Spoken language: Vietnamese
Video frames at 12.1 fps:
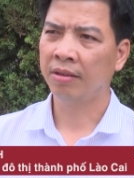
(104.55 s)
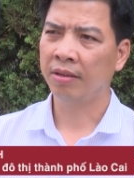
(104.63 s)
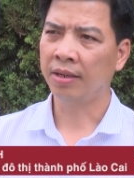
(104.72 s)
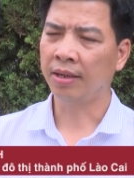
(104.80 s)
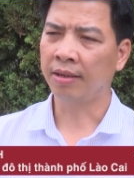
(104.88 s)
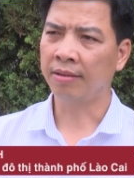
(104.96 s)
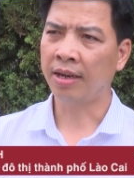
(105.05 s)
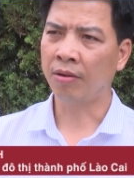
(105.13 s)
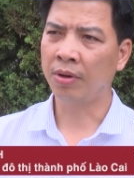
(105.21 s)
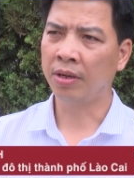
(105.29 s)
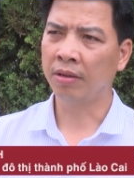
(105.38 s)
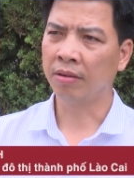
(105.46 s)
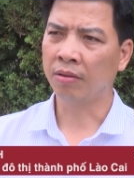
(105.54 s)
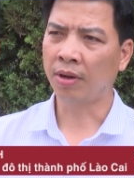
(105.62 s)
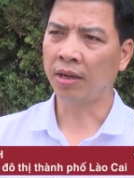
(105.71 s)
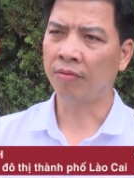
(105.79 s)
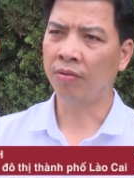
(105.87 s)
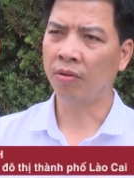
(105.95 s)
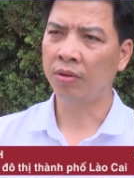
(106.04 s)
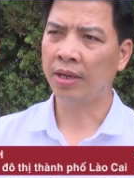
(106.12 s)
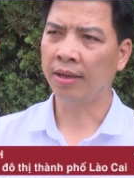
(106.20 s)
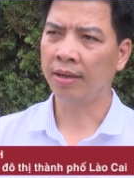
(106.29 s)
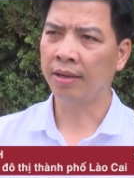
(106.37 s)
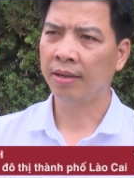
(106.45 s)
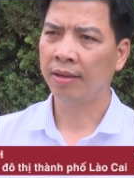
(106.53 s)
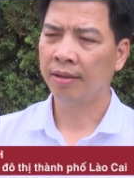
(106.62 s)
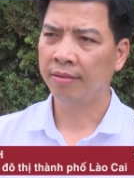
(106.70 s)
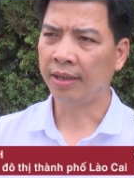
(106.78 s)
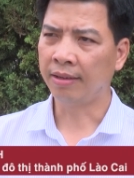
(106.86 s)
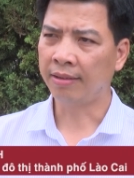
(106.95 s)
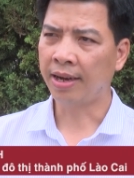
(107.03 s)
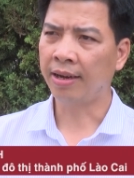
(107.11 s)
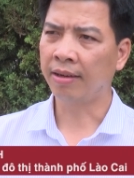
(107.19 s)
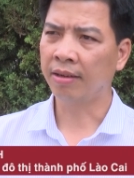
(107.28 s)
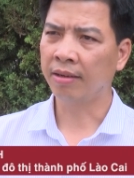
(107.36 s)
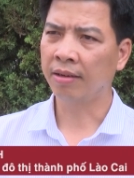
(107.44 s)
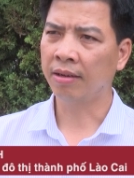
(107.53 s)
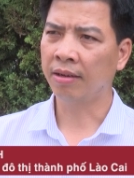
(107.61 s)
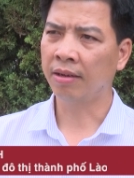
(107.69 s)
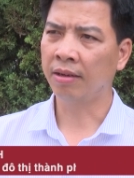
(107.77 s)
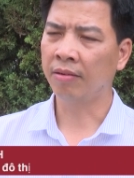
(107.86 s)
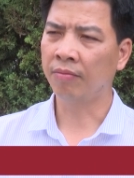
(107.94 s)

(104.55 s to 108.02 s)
để ra quân toàn thành phố để chỉnh trang à,